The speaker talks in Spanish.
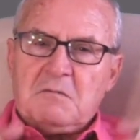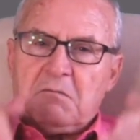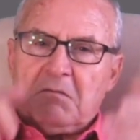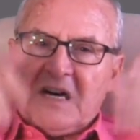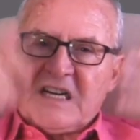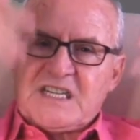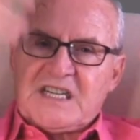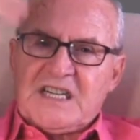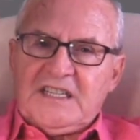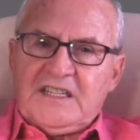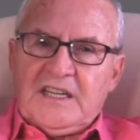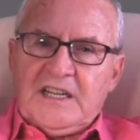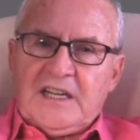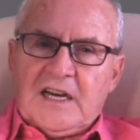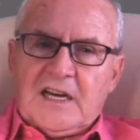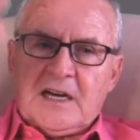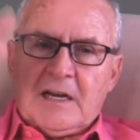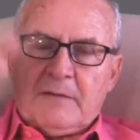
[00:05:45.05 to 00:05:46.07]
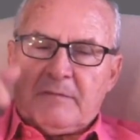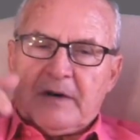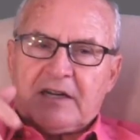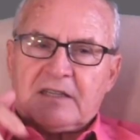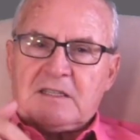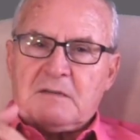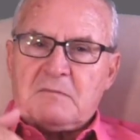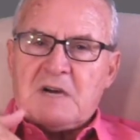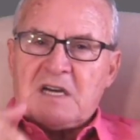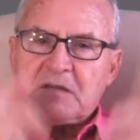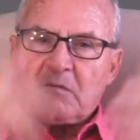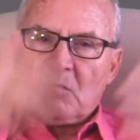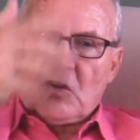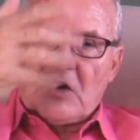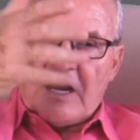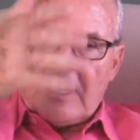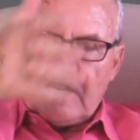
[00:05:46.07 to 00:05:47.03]
más ética, la parte más
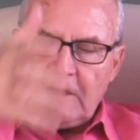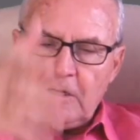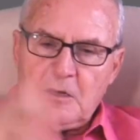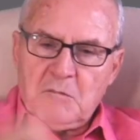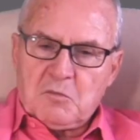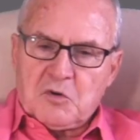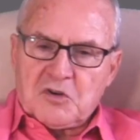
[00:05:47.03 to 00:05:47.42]
moral,